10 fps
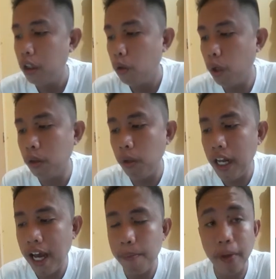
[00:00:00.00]
What will
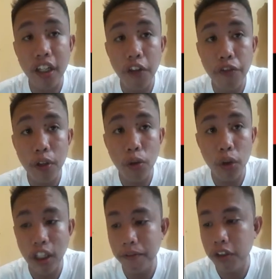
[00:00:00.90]
happen if you do
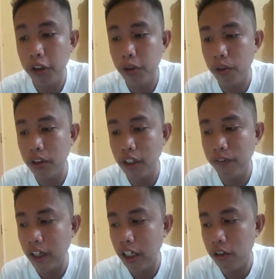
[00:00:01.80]
substitute the
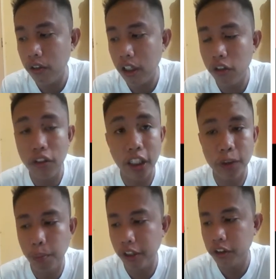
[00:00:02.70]
value into the
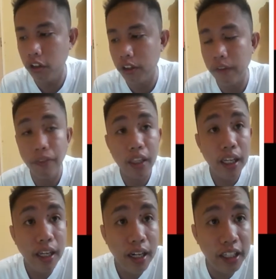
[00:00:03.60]
expression?
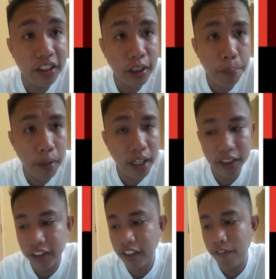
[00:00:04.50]
Let's
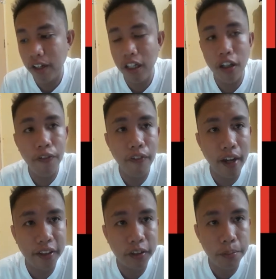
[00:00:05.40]
replace the value of
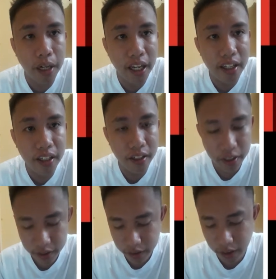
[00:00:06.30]
x by
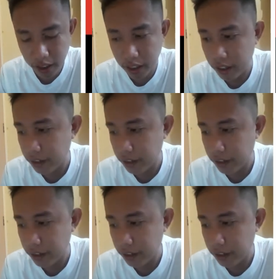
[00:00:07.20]
3.